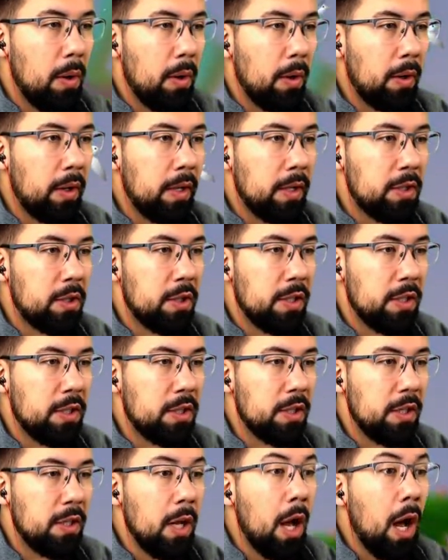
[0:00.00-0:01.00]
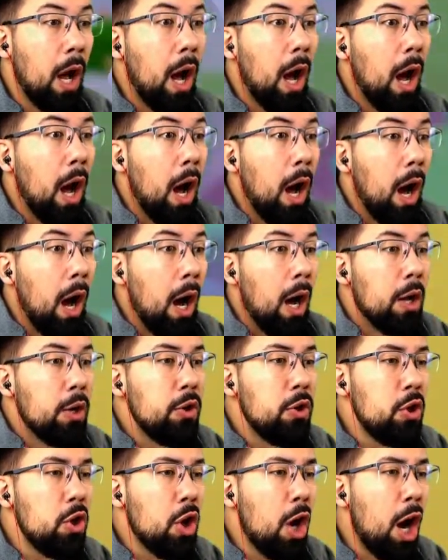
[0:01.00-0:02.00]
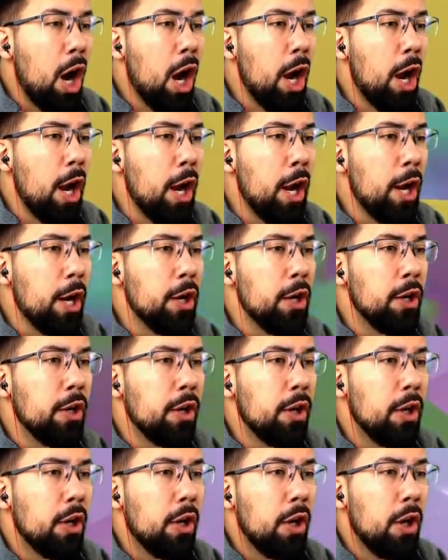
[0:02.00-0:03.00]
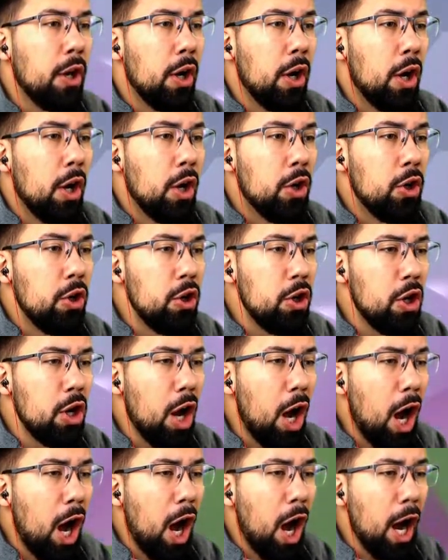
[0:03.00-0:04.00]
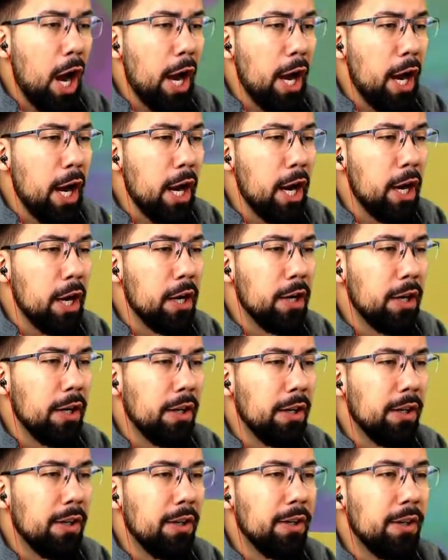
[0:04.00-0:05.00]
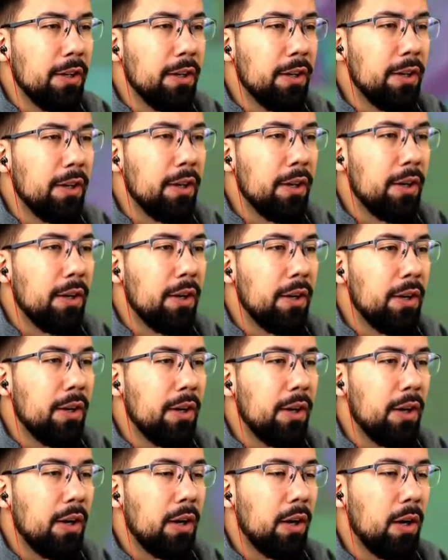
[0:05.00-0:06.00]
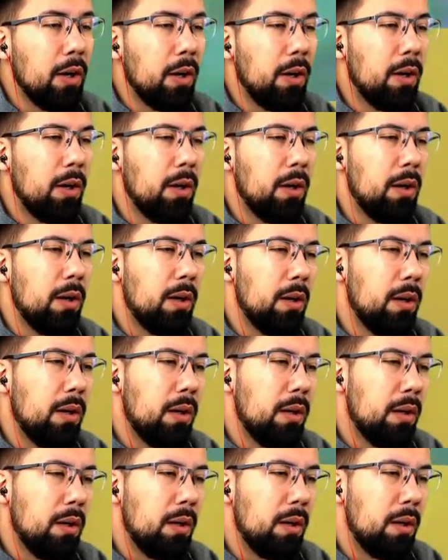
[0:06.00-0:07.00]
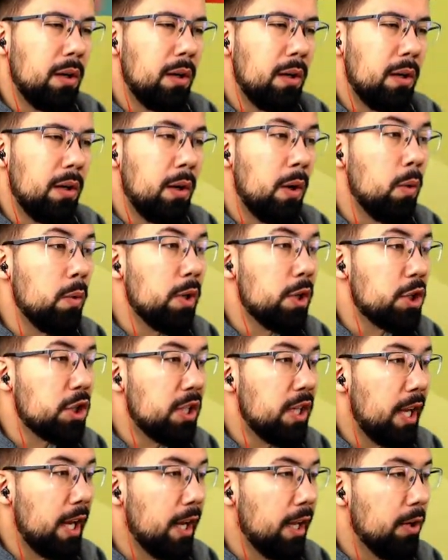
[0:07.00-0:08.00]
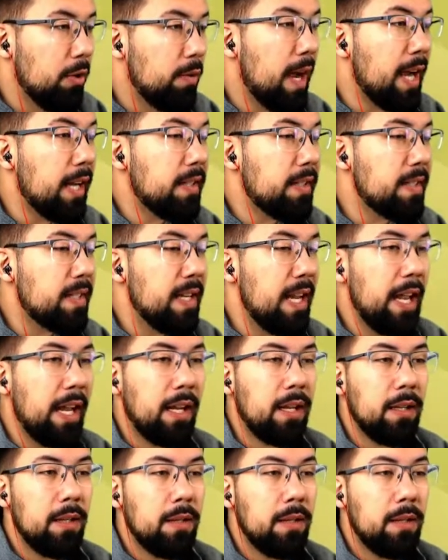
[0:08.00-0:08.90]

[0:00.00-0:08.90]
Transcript: Okay, chill, chill. Nein! Nein! Oh, oh, oh, eine Schlange. Ride Snake.